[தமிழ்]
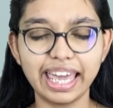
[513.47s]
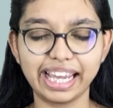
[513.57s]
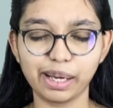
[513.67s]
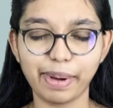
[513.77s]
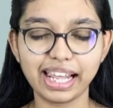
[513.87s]

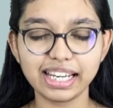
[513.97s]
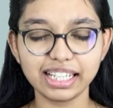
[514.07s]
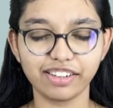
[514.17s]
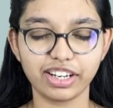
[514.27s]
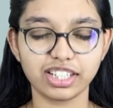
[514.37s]
எங்கள் மேலே
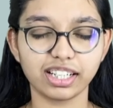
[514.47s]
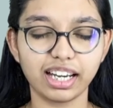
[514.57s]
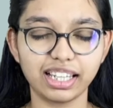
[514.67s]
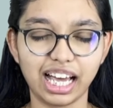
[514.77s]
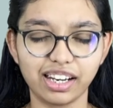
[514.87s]
நீர் வச்சுருக்க
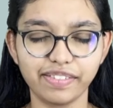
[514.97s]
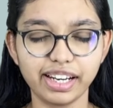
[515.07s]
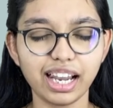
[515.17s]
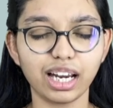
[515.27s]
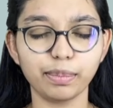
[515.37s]
இந்த
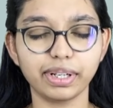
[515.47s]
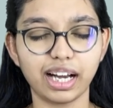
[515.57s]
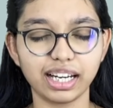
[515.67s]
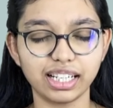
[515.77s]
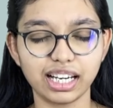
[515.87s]
அளவெல்லாம்
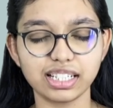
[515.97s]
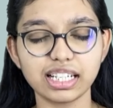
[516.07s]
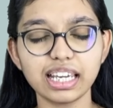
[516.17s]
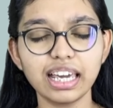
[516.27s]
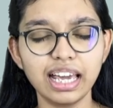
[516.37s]
அன்புக்காக
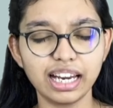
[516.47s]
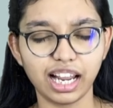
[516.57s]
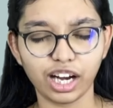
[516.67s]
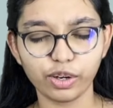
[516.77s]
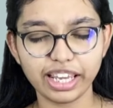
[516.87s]
நன்றி
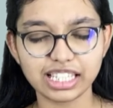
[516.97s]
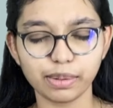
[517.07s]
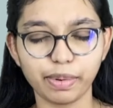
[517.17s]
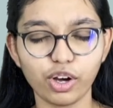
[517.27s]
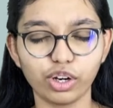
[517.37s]
நாங்களும்
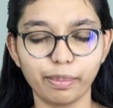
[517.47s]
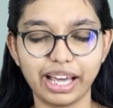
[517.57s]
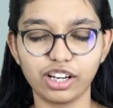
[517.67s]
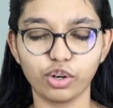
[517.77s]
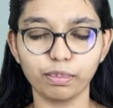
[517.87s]
இயேசுப்பா உங்கள்
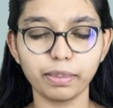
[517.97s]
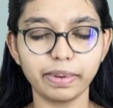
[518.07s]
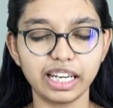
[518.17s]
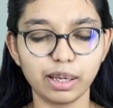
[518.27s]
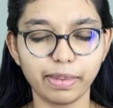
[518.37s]
மேலே ரொம்ப
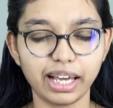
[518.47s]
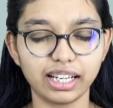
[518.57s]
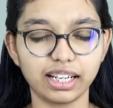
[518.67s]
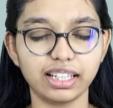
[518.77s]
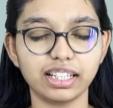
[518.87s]
பிரியமாக
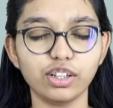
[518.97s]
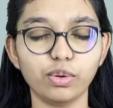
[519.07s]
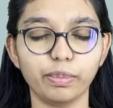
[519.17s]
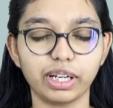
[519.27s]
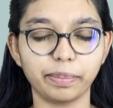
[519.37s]
இருக்கிறதுக்கு
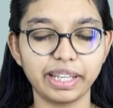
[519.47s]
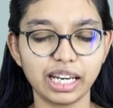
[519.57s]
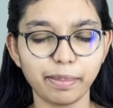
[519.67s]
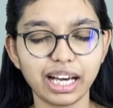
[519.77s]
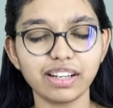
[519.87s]
உங்களுக்கு
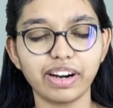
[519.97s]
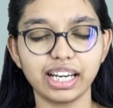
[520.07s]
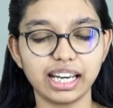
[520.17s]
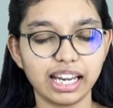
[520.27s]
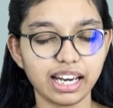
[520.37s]
பிரியமான
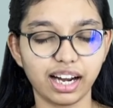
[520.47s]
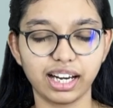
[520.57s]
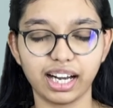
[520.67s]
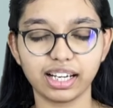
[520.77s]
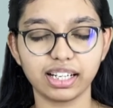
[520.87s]
வழியிலேயே நாங்கள்
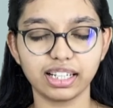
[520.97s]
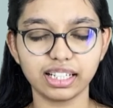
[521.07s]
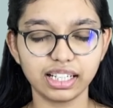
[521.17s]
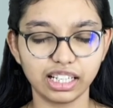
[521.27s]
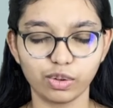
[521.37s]
நடக்கிறதுக்கு
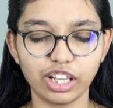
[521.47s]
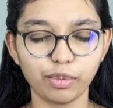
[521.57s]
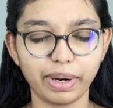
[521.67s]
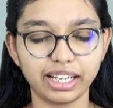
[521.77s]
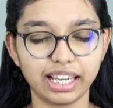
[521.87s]
நீர் உதவி
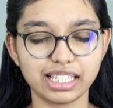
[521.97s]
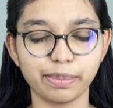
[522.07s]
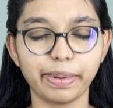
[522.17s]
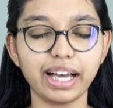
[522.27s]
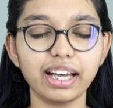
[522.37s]
பண்ணுங்க
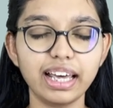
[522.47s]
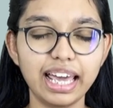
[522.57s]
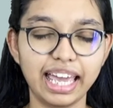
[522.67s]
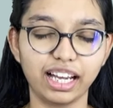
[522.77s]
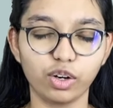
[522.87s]
இயேசுப்பா
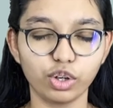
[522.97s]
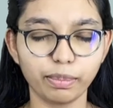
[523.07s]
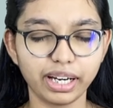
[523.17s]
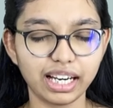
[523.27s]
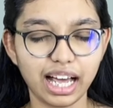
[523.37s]
எங்கள்
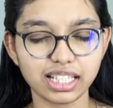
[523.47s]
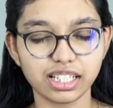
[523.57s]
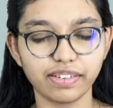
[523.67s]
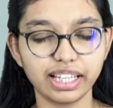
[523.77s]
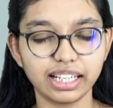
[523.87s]
குடும்பங்களை
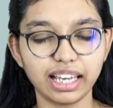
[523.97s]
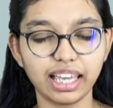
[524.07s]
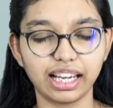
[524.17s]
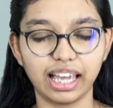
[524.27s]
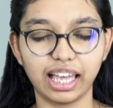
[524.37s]
ஆசிர்வதிங்க
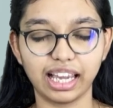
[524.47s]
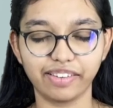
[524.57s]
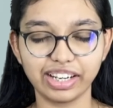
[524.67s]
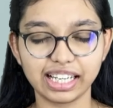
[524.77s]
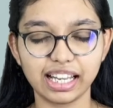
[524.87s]
எங்கள் எங்கள்
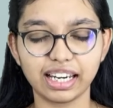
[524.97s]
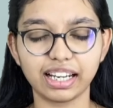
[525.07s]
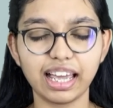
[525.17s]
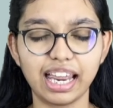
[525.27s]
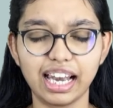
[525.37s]
வீட்டில் இருக்க
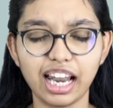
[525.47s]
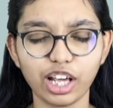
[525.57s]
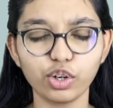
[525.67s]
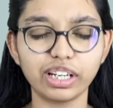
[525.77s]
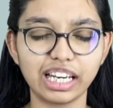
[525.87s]

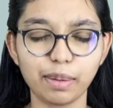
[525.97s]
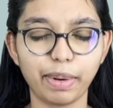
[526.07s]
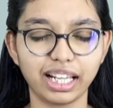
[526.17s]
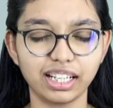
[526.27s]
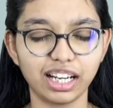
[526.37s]
எல்லாரையும் நீரே
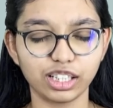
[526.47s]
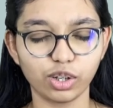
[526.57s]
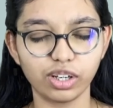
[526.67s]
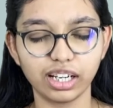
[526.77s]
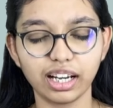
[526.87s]
பாதுகாப்பு
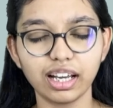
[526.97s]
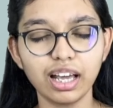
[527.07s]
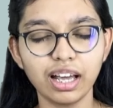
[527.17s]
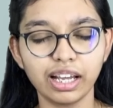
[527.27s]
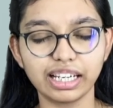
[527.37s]
காத்துக்கொள்ளுங்க
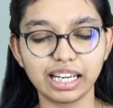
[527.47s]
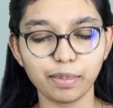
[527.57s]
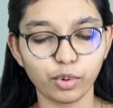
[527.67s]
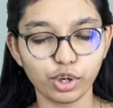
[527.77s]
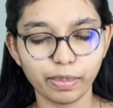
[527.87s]
நீரே
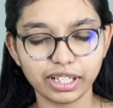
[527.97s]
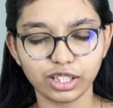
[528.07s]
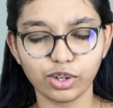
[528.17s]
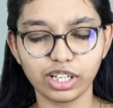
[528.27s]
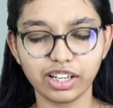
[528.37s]

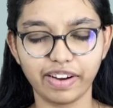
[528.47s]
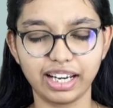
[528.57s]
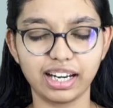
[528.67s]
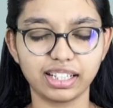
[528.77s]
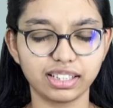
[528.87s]
பொறுப்பெடுத்துக்கொள்ளுங்க வழி
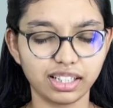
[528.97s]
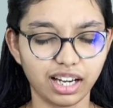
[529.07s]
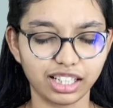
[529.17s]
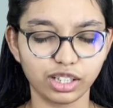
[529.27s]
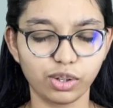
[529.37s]
நடத்துங்க
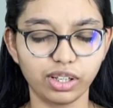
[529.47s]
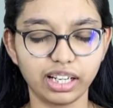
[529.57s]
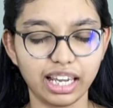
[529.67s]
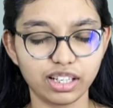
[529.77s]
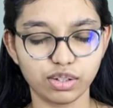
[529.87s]
காத்துக்கொள்ளுங்க
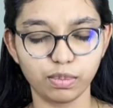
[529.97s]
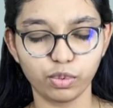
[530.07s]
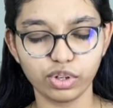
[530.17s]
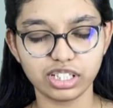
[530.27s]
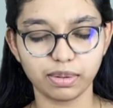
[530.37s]
ஏசின்
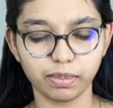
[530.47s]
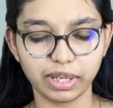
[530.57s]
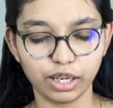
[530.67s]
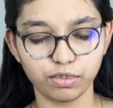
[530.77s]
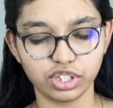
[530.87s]
மூலம் ஜெபம்
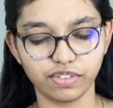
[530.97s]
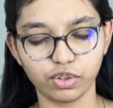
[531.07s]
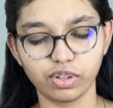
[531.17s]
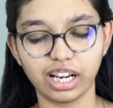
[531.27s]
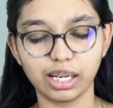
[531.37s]
கேளும்
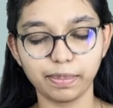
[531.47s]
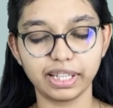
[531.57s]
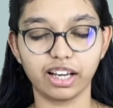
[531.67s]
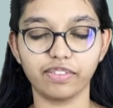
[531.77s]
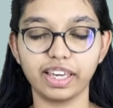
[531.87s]
ஜீவனும் நல்ல
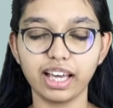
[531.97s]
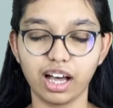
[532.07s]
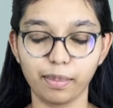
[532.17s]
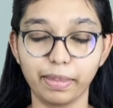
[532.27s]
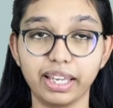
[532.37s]
பிதாவே
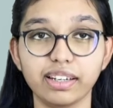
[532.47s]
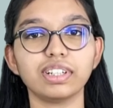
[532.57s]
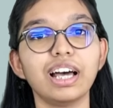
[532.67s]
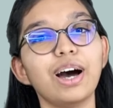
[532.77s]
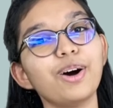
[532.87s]
ஆமேன்
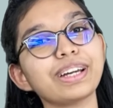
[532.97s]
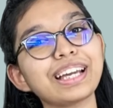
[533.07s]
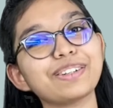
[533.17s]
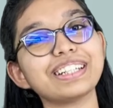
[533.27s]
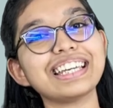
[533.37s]
ஓகே
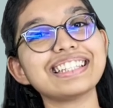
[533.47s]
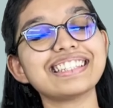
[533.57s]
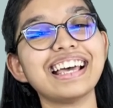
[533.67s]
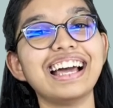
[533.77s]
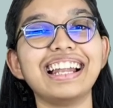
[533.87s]
குட்டீஸ்
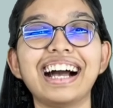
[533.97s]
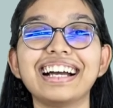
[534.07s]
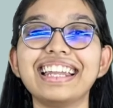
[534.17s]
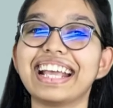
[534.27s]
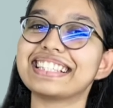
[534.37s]

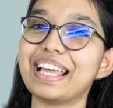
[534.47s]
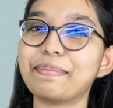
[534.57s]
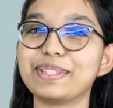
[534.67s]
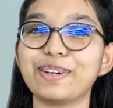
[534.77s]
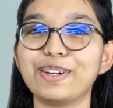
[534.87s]
நாங்கள் நெக்ஸ்ட்
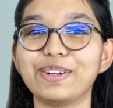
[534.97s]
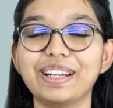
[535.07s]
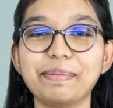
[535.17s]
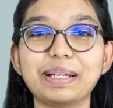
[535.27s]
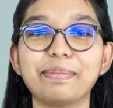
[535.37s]
எபிசோடில் உங்களை
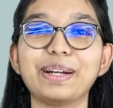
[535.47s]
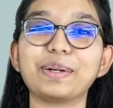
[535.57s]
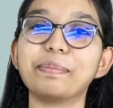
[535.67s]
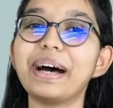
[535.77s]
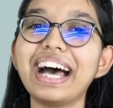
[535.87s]
மீட்
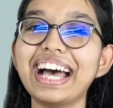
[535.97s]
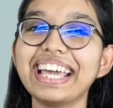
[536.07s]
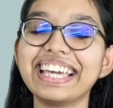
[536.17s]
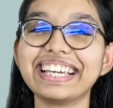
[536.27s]
பண்ணுறோம் பாய்